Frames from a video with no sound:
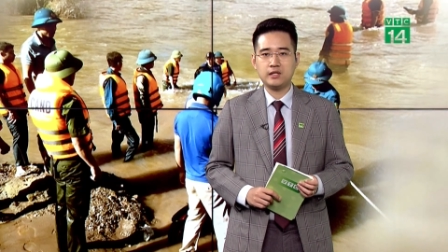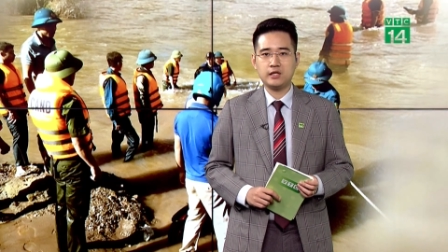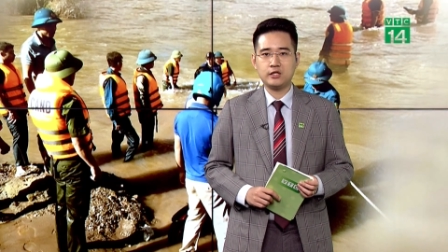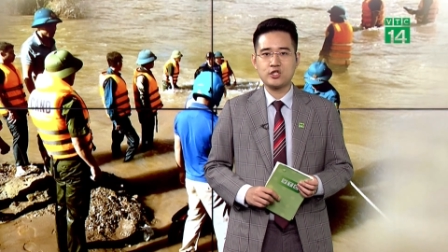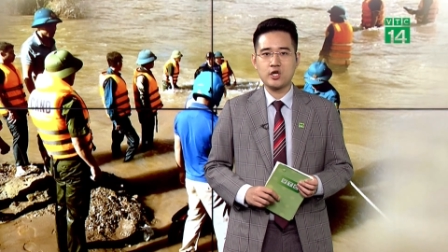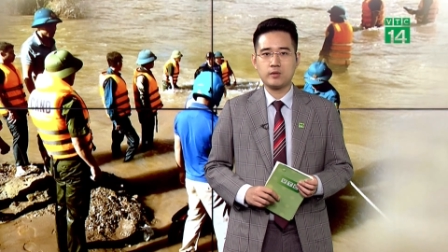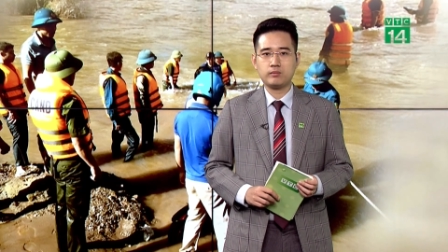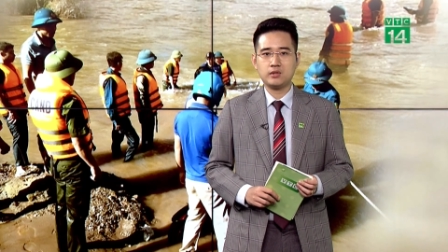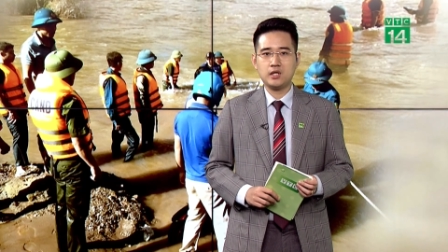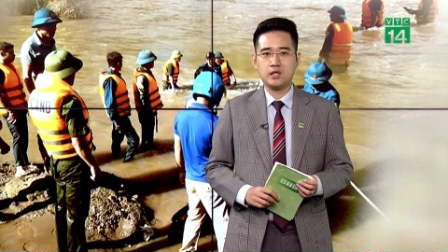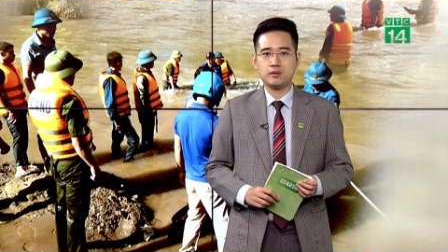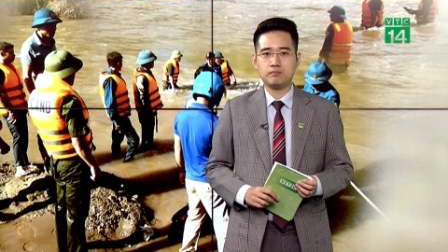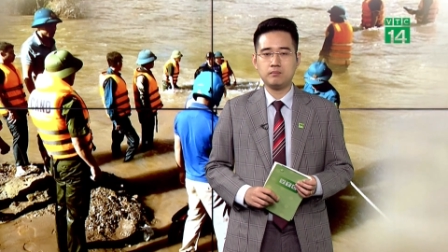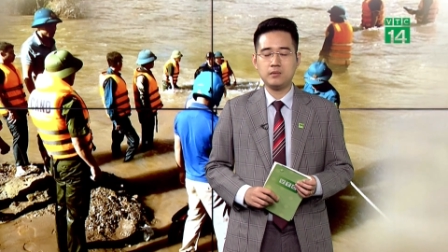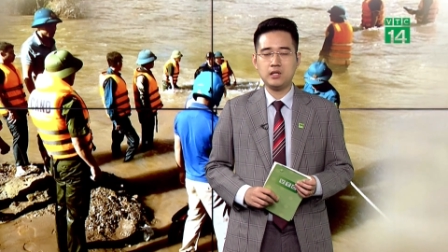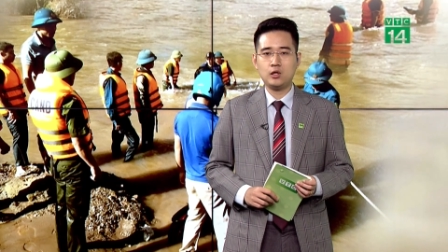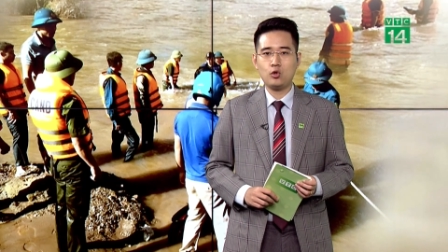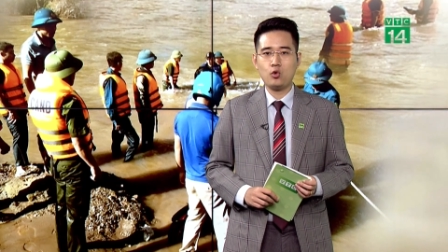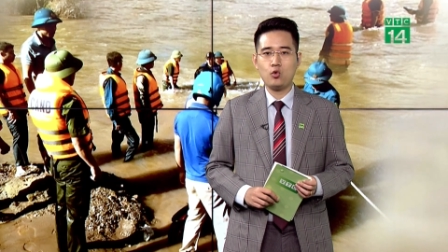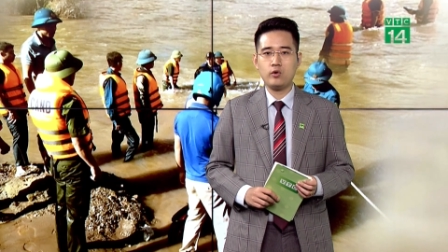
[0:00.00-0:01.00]
trong đợt
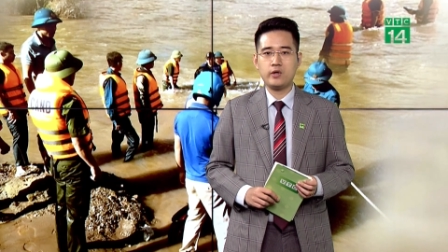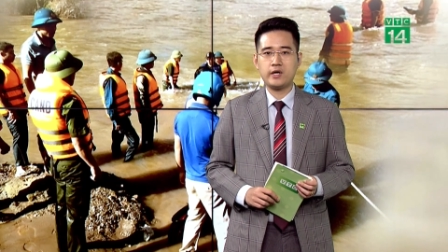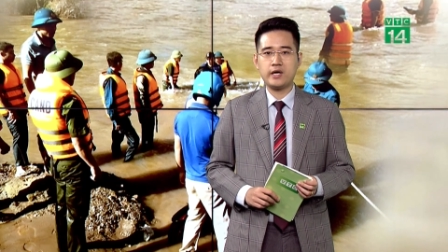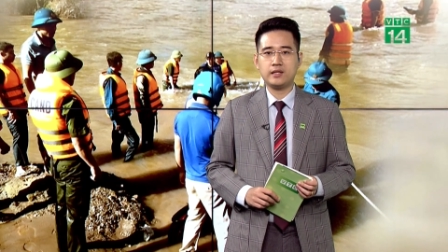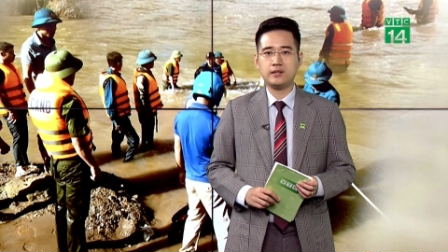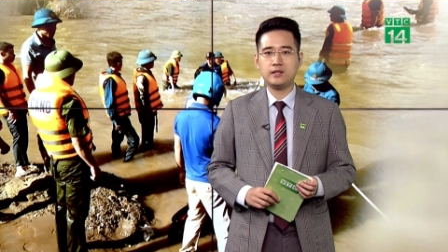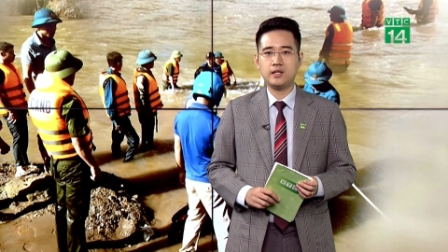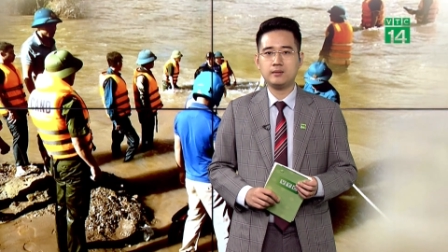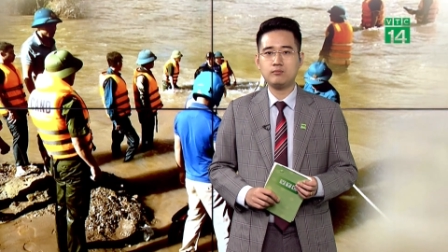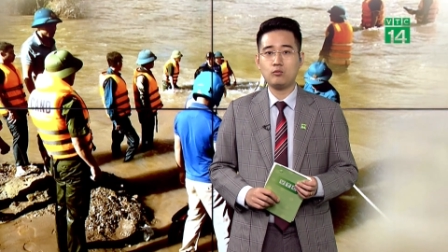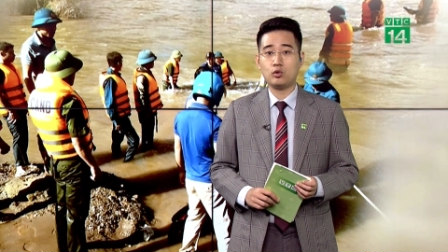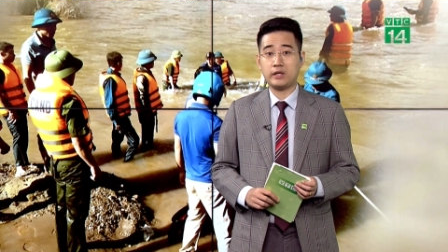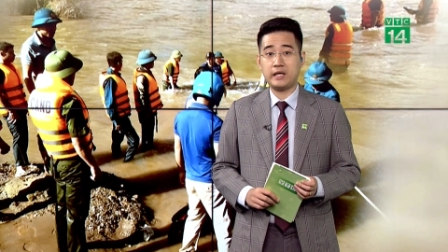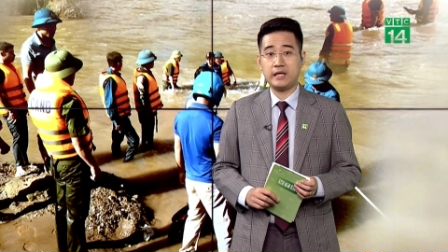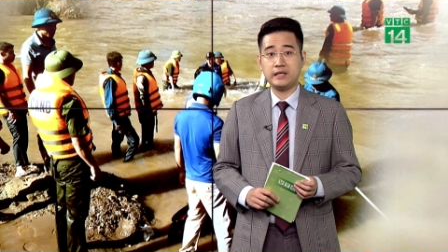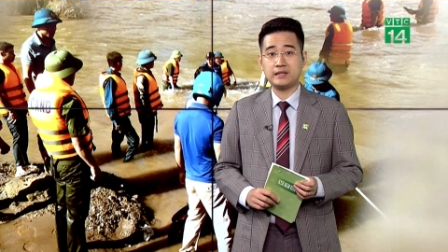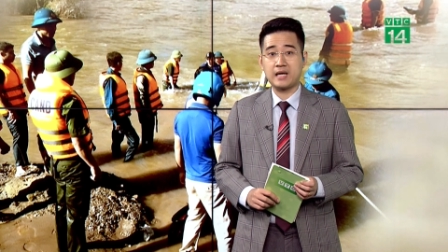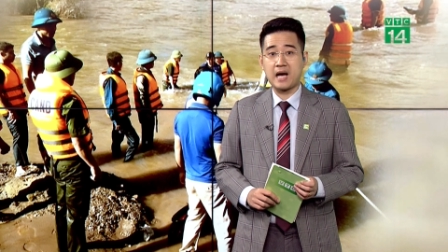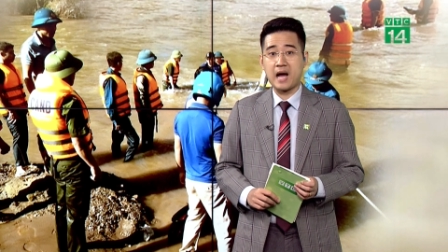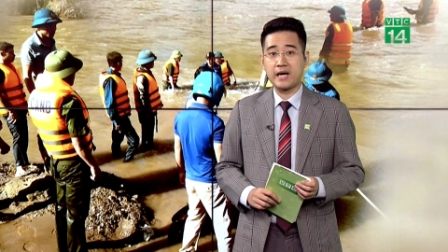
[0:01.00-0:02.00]
mưa lũ khiến hơn một
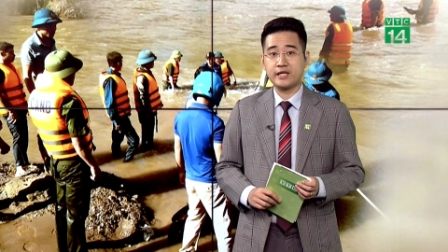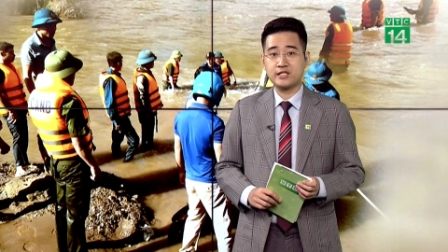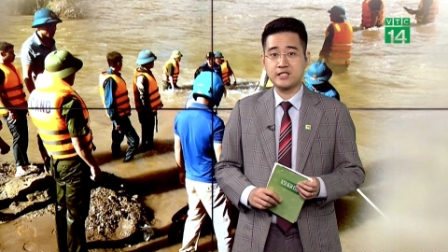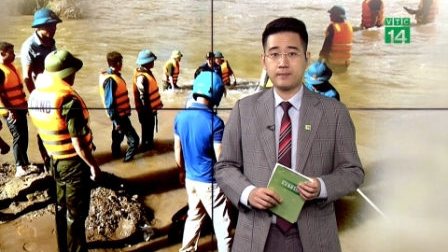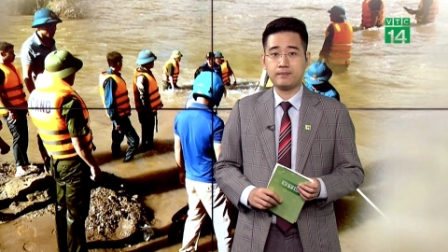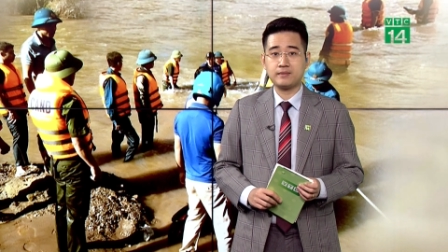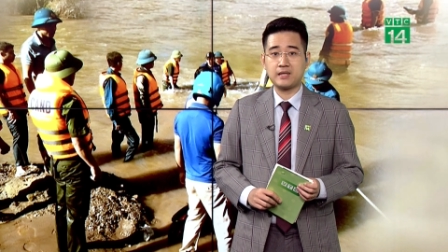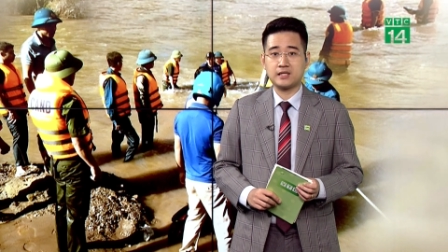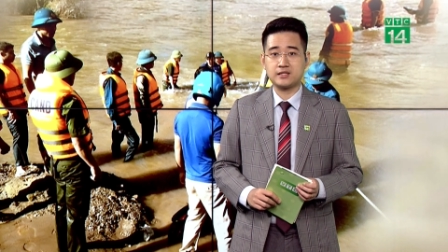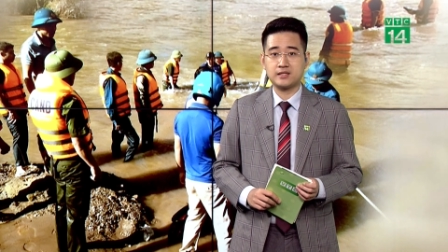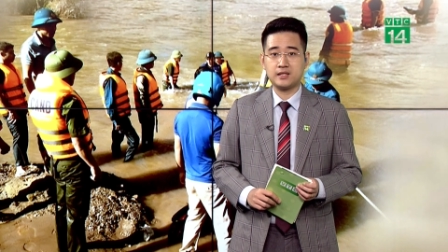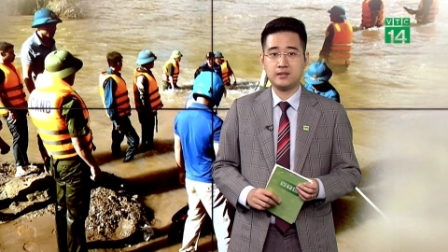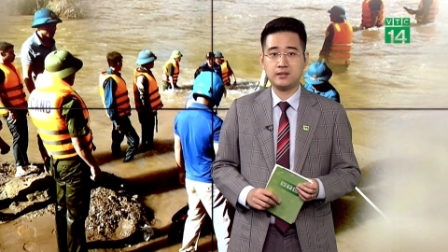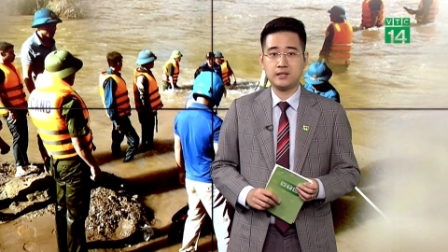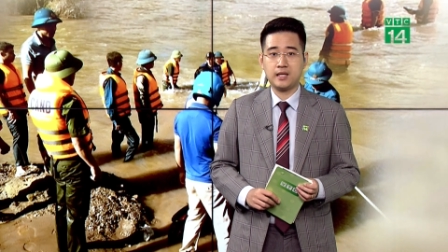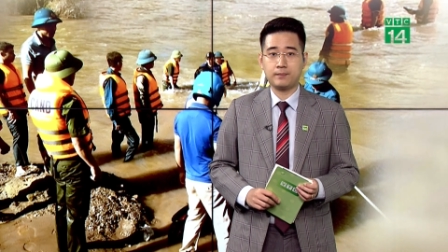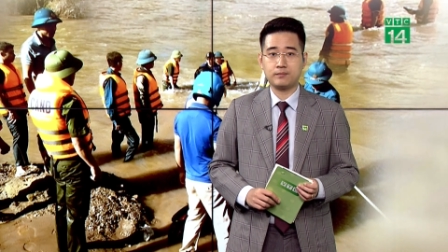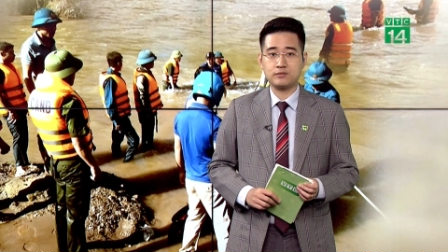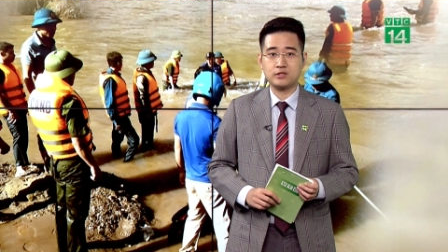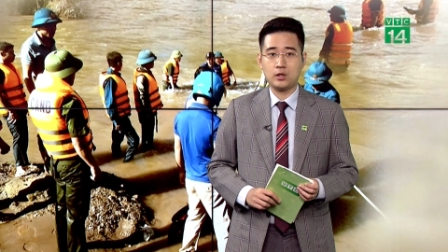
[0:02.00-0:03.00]
nghìn hai trăm nhà dân
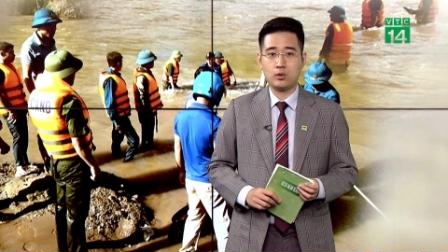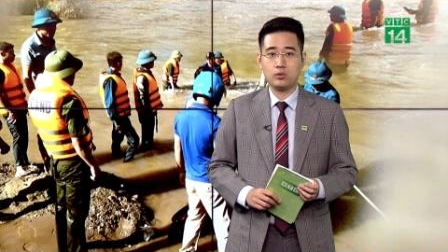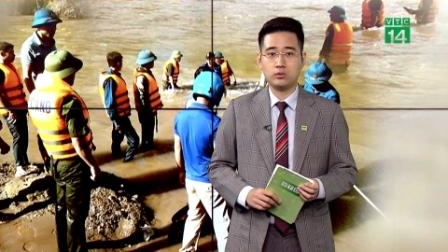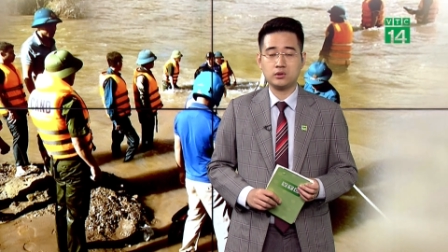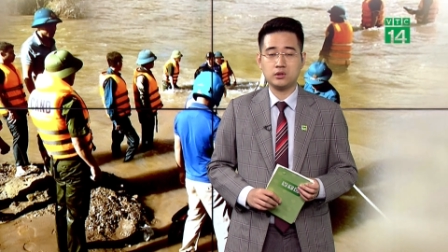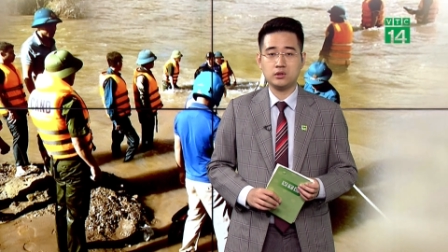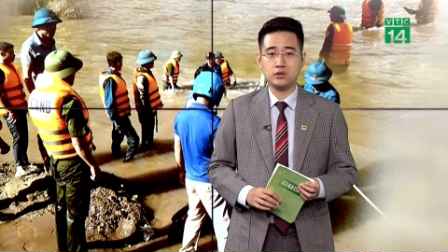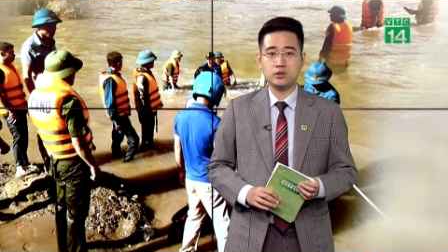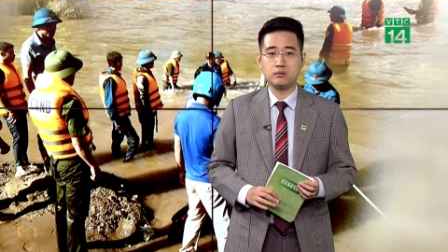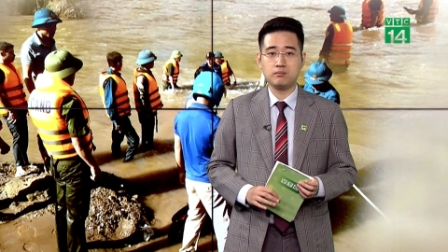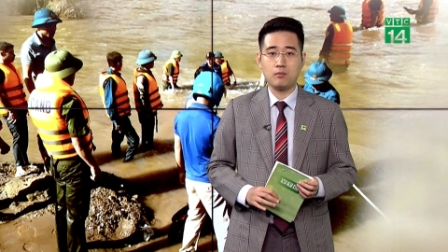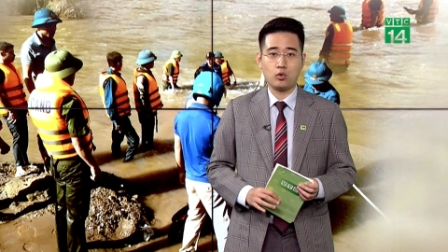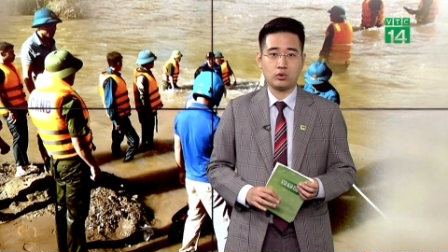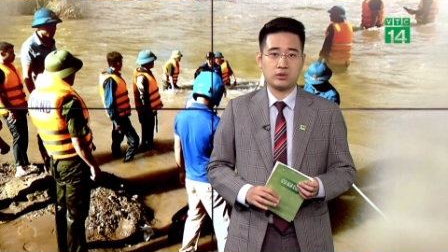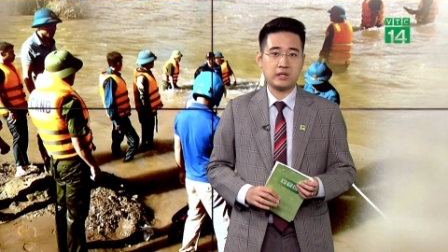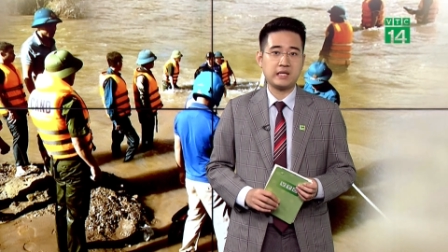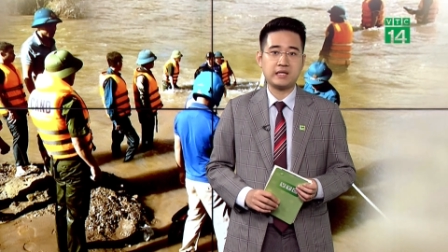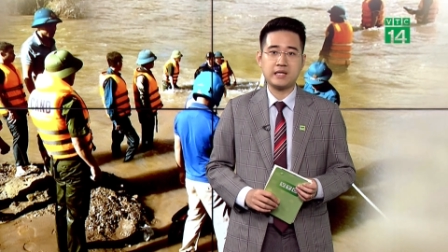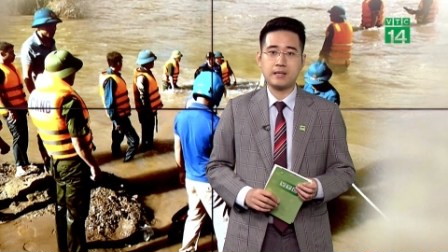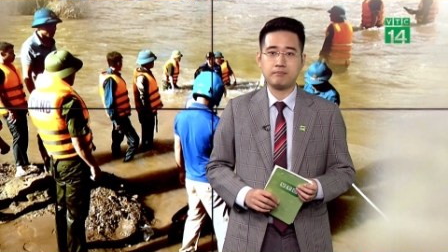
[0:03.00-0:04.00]
ngập sâu từ một
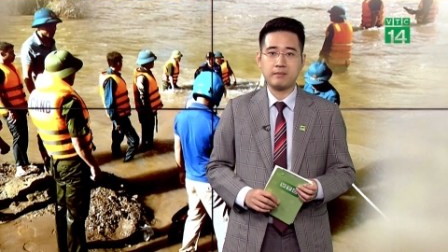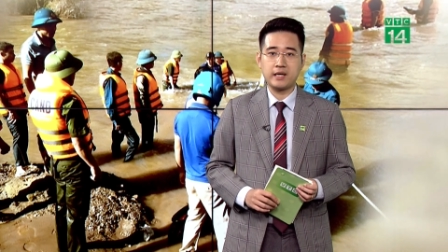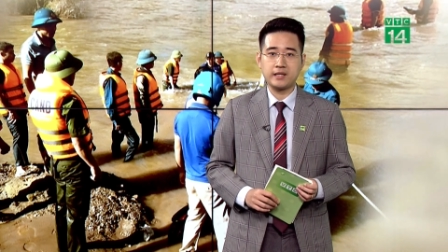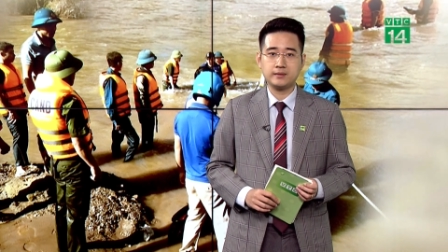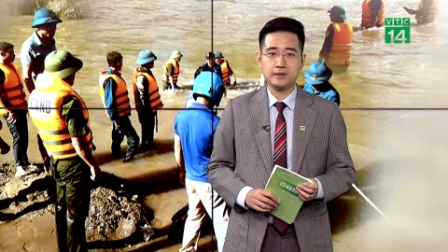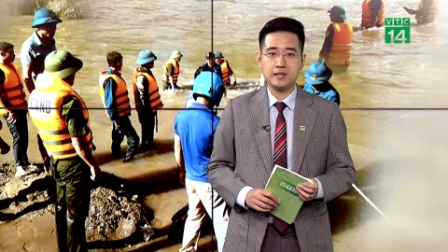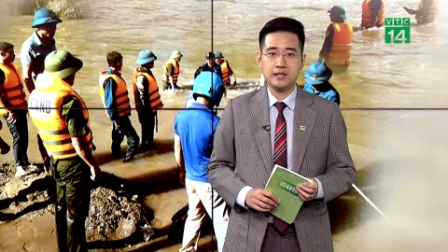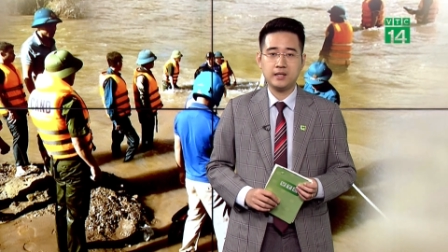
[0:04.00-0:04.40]
đến năm mét,